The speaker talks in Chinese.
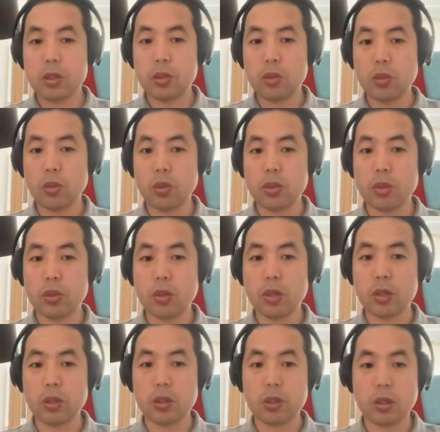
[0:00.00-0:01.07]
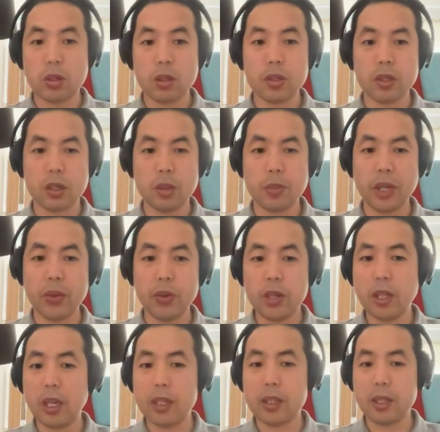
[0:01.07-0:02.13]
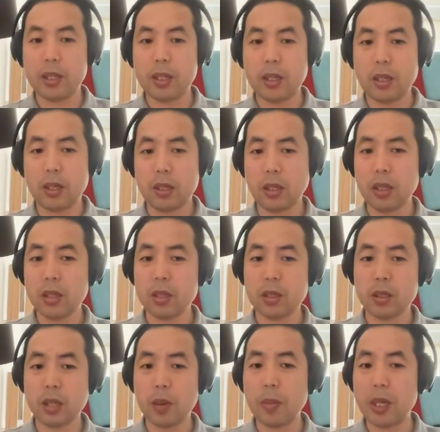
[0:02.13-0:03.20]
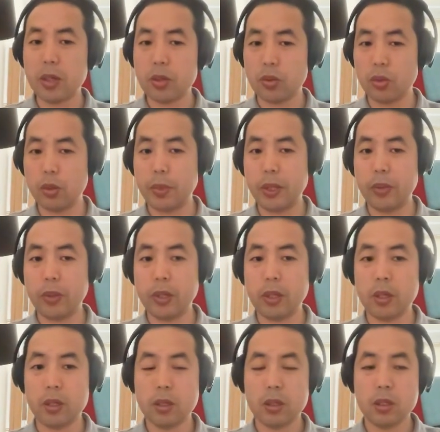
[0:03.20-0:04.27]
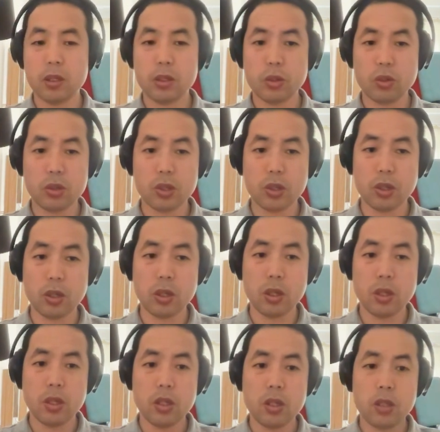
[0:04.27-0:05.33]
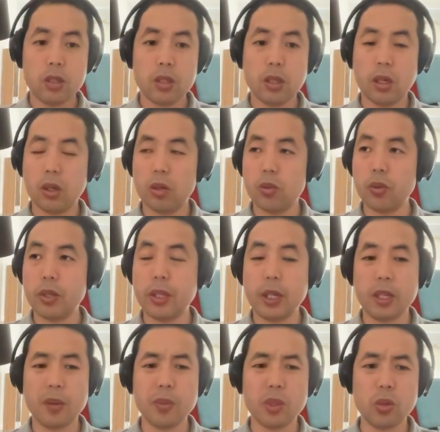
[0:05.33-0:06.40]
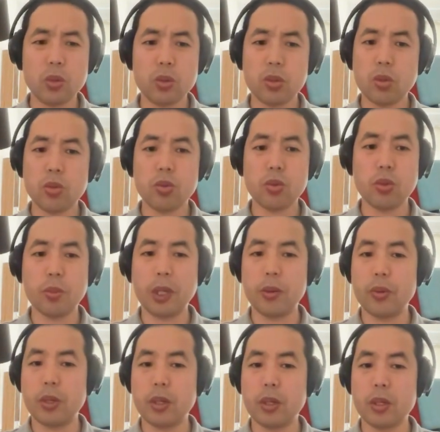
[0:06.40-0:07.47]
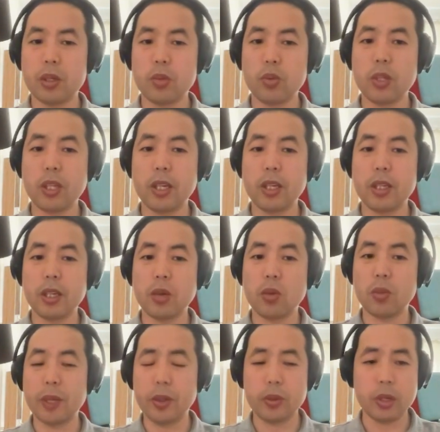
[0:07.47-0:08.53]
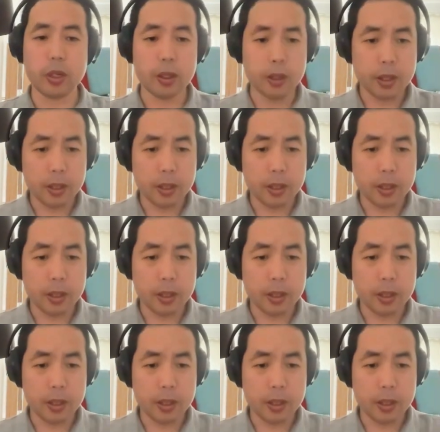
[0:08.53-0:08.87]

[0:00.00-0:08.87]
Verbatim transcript: 如果是说。俄罗斯和北约打起战争了，那丹丹麦是属于北约的，就是像瑞典，他们都都属于北约的，瑞典也加入北约了。